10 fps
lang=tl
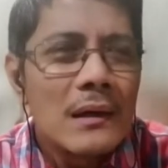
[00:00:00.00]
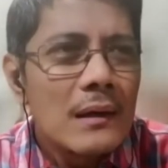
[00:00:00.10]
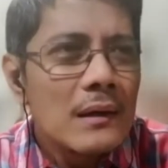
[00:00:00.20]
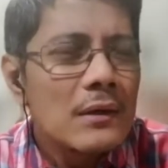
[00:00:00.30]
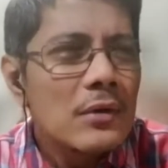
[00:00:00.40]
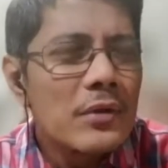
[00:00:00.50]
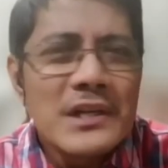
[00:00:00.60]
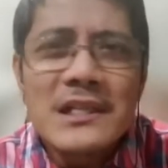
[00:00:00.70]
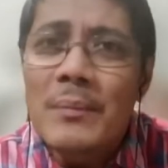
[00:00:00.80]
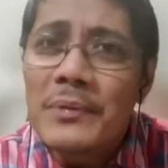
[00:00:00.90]
you know, there's
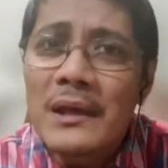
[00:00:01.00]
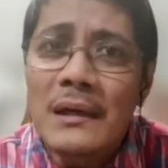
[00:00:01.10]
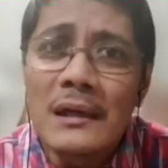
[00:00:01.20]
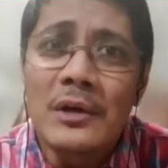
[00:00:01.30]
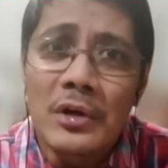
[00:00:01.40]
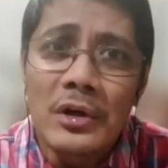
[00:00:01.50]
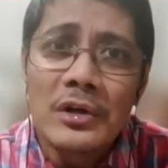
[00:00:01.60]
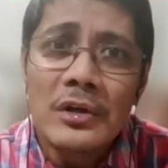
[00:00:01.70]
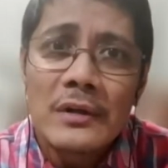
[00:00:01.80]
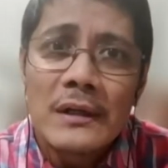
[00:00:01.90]
something really wrong.
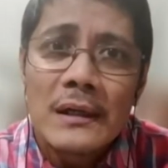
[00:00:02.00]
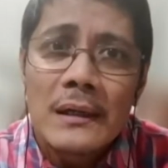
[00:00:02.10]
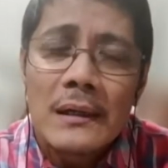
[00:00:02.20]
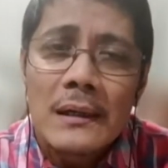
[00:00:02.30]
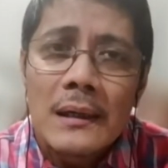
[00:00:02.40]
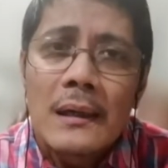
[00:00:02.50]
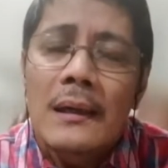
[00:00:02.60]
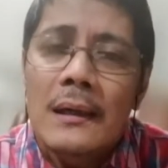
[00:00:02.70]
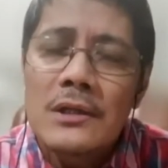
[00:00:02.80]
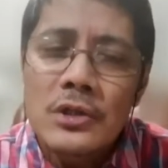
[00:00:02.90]

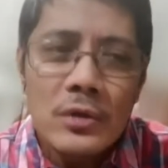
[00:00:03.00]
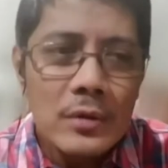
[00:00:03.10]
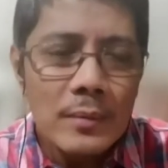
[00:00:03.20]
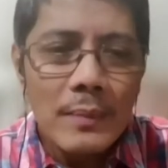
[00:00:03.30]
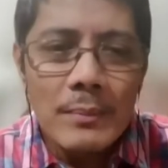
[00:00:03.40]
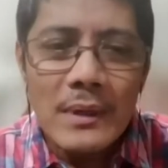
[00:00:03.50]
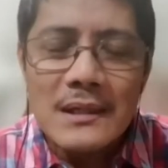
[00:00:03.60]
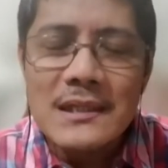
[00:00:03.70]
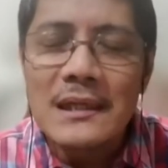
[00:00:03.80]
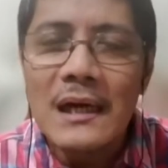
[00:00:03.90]
And so may mga
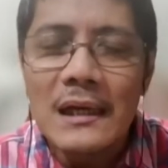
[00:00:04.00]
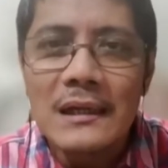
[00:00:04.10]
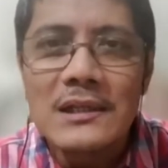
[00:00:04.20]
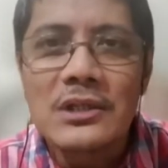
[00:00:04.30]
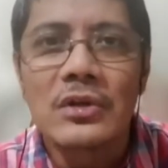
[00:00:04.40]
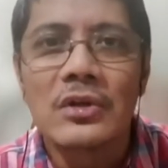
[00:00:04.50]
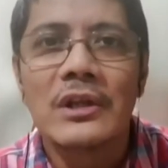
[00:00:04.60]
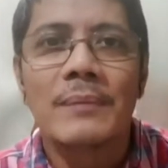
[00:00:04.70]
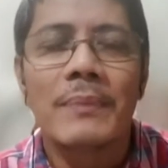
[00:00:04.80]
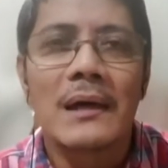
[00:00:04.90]
senyales no na
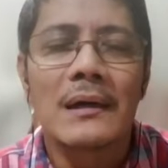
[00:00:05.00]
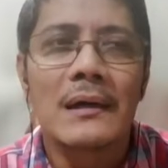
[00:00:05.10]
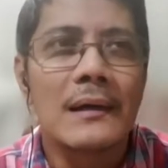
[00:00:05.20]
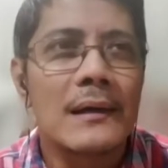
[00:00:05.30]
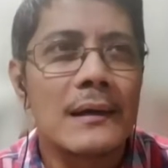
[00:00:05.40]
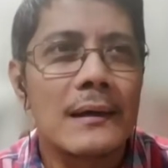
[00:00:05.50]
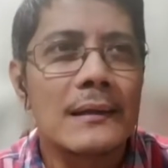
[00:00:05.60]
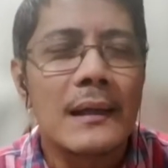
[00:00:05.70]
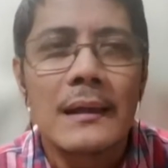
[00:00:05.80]
parang uh, na